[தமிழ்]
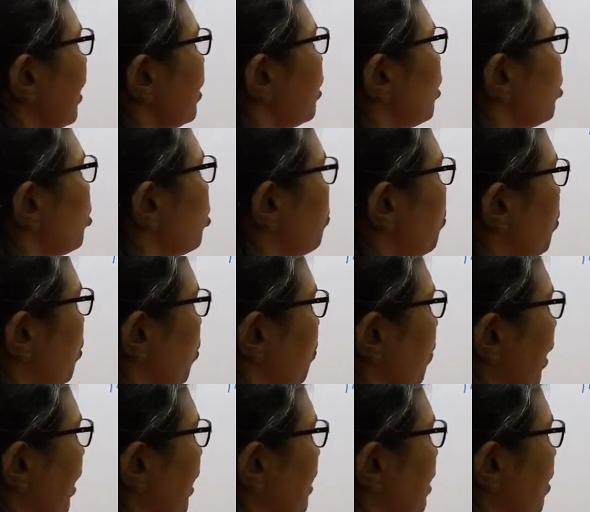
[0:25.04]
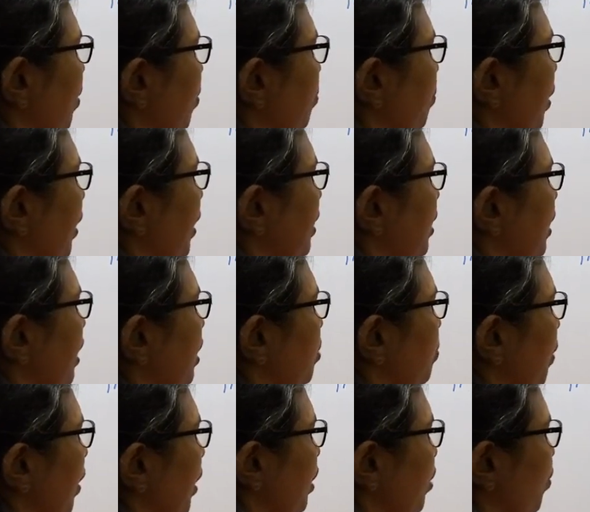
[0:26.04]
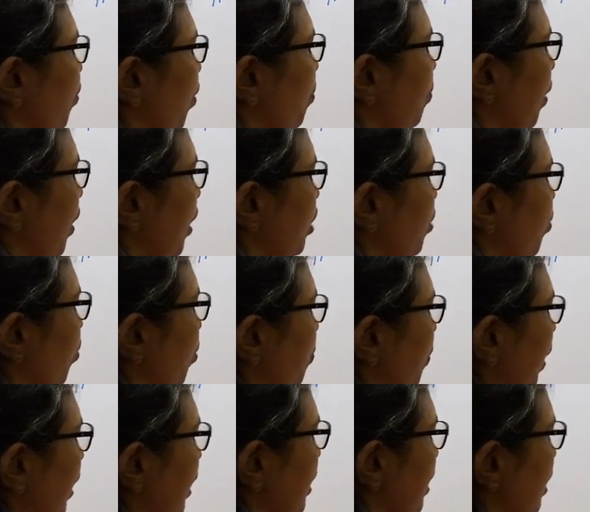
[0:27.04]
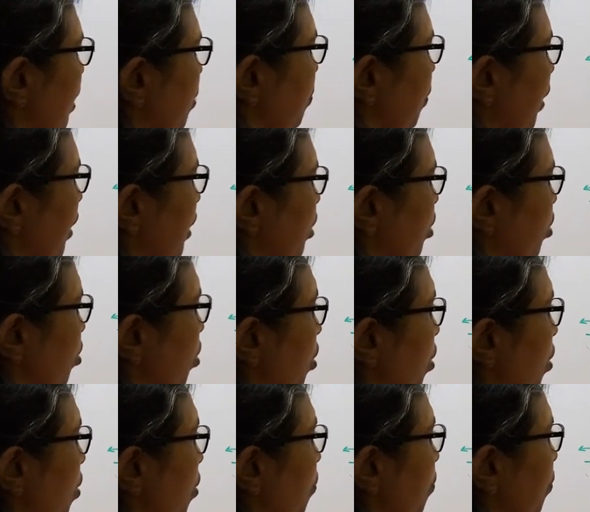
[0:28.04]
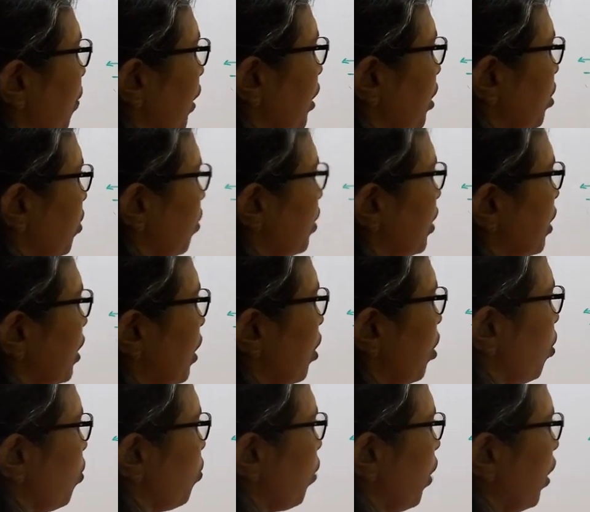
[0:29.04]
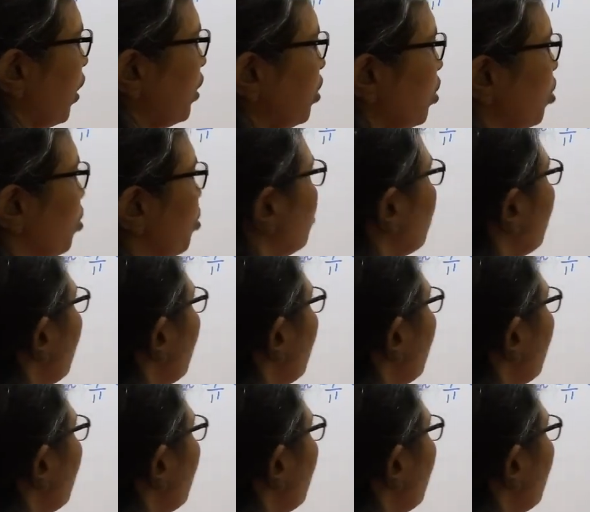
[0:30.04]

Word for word: இருந்து டூ போடும் மைனஸ் செவன் மைனஸ் சிக்ஸ் மைனஸ் ஃபைவ் மைனஸ் ஃபோர் மைனஸ் த்ரீ மைனஸ் டூ மைனஸ் ஒன் ஜீரோ ஒன் டூ